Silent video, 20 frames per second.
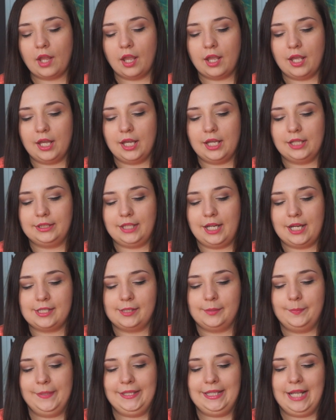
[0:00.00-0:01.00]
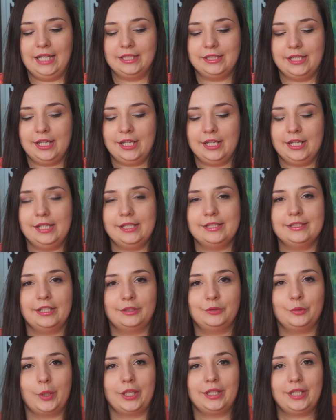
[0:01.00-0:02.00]
E, teraz pytanie
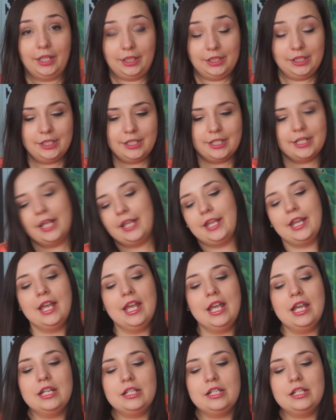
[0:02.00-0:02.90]
natury technicznej.